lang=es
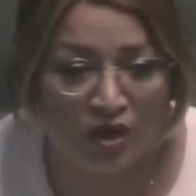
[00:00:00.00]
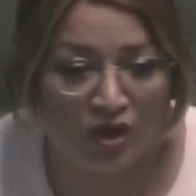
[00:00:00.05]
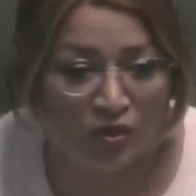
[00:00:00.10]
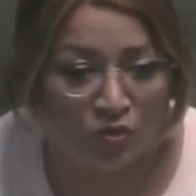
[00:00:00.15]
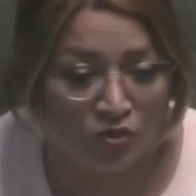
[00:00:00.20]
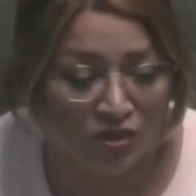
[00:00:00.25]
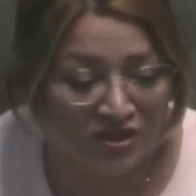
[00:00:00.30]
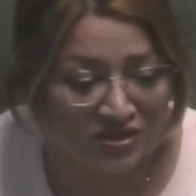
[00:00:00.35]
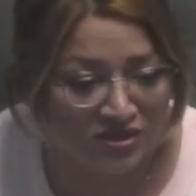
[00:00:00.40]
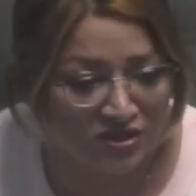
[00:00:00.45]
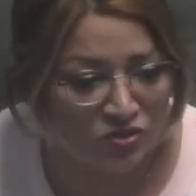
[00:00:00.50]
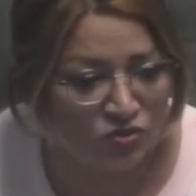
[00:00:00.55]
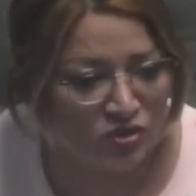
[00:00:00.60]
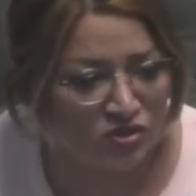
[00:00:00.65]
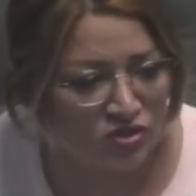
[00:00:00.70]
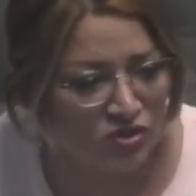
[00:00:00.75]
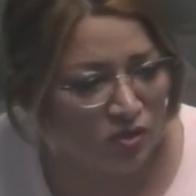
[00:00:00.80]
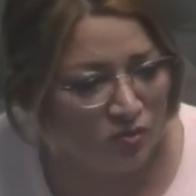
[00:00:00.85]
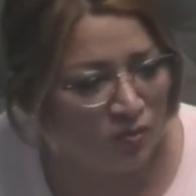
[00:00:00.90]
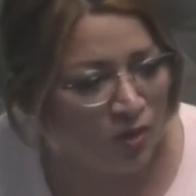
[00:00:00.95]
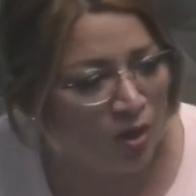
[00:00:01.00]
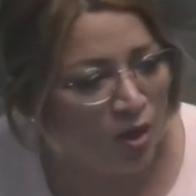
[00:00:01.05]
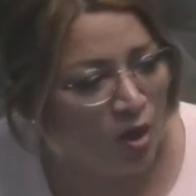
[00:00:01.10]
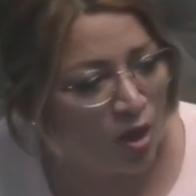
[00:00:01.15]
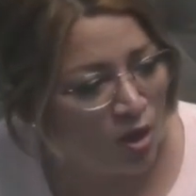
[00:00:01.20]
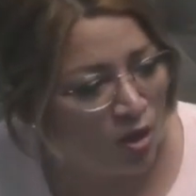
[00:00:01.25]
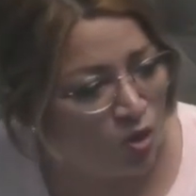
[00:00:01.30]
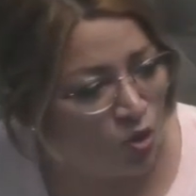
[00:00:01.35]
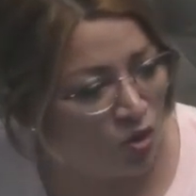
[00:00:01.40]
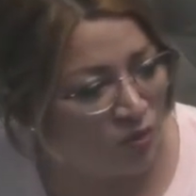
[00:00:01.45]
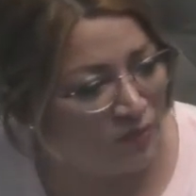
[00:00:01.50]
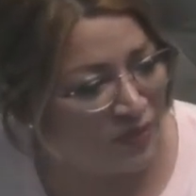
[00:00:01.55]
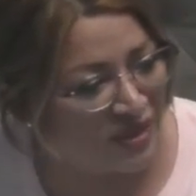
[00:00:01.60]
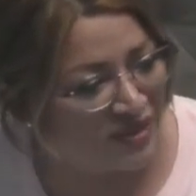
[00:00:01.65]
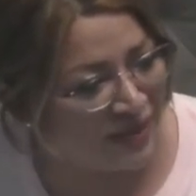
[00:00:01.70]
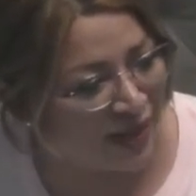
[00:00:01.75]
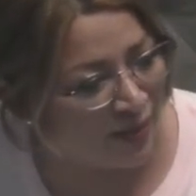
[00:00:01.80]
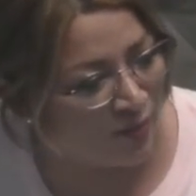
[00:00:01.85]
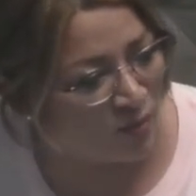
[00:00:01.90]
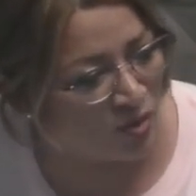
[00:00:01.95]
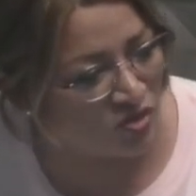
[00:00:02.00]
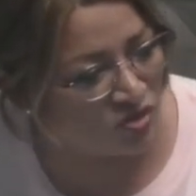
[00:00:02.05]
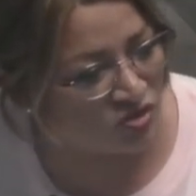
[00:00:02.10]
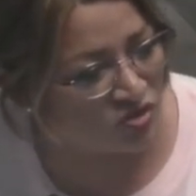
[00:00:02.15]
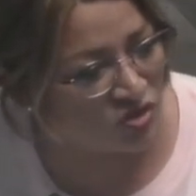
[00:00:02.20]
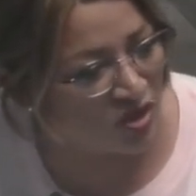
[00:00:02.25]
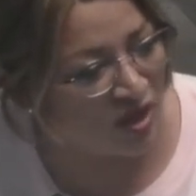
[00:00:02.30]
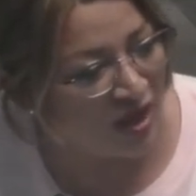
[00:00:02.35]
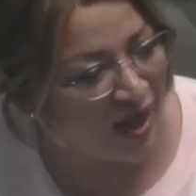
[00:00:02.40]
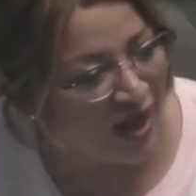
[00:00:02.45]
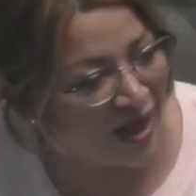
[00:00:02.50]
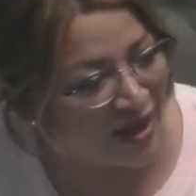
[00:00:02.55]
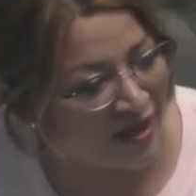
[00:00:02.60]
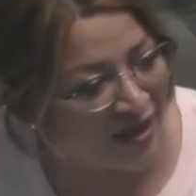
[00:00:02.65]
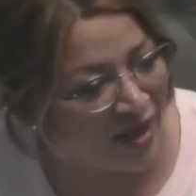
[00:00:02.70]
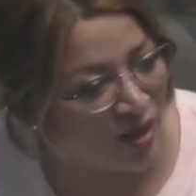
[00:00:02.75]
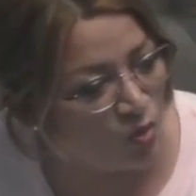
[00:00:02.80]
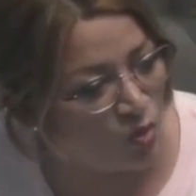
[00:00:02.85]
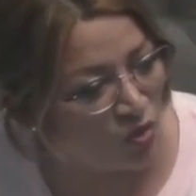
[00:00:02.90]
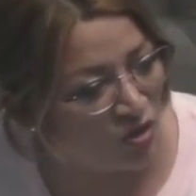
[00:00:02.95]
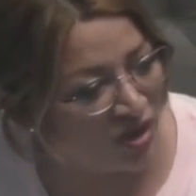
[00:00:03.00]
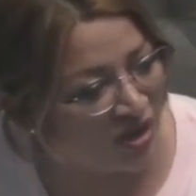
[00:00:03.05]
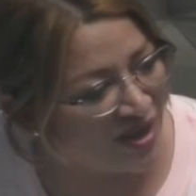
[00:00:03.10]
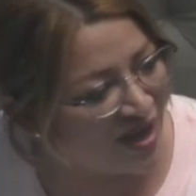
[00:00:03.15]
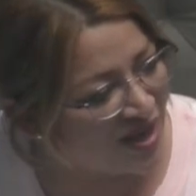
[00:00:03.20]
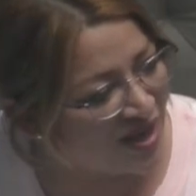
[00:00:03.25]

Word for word: alguna situación, lo invitamos a recurrir a